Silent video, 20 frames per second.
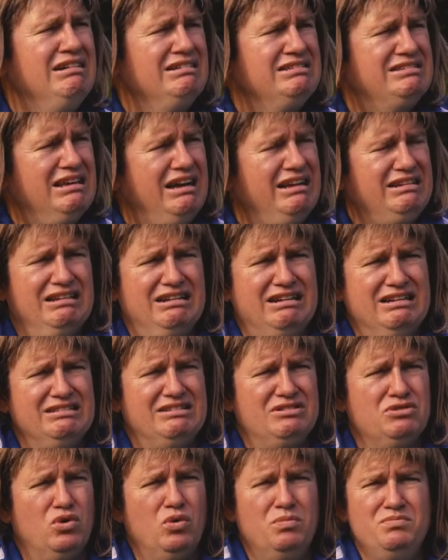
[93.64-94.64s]

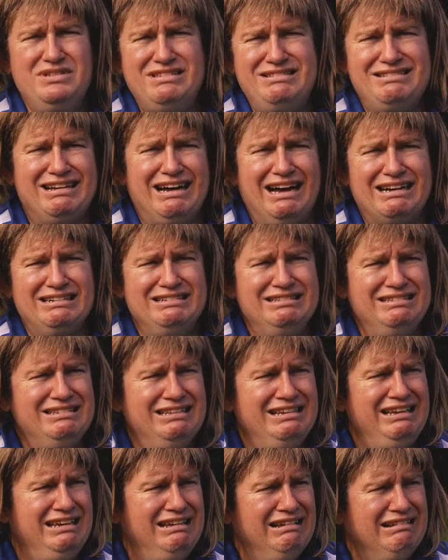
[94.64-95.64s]
Seitenrand so rumstraggeln
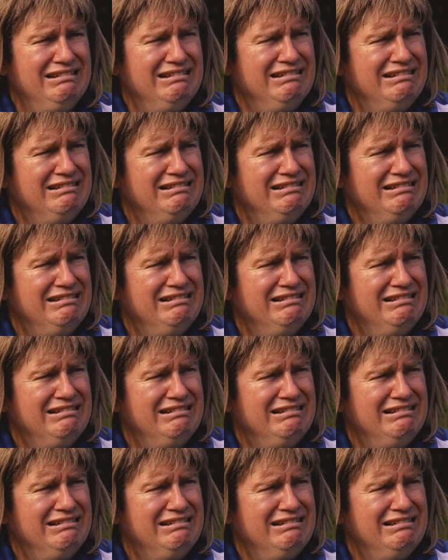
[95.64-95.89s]
sehe.